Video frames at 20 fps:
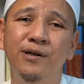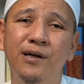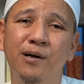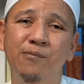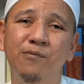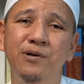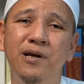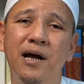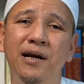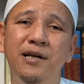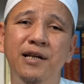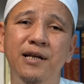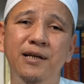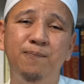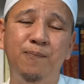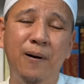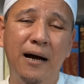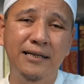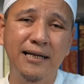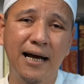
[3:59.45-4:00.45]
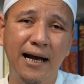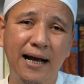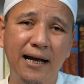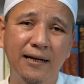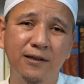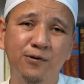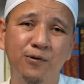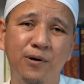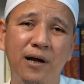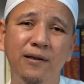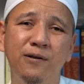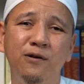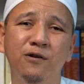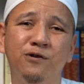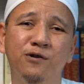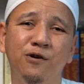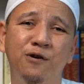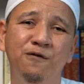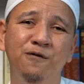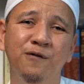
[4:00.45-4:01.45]
kemudian dibacakan surat
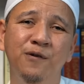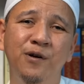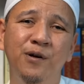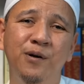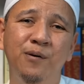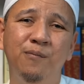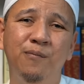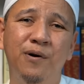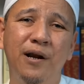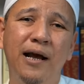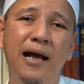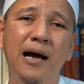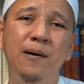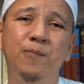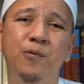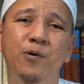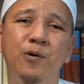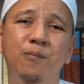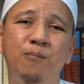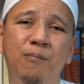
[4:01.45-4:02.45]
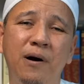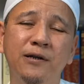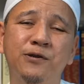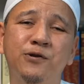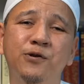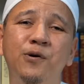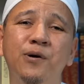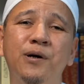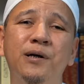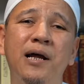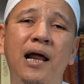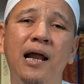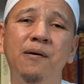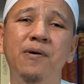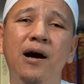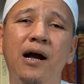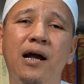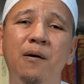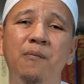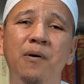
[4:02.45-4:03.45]
Yusuf, mereka pun masuk ke
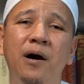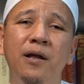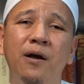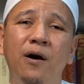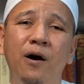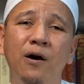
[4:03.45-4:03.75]
dalam agamanya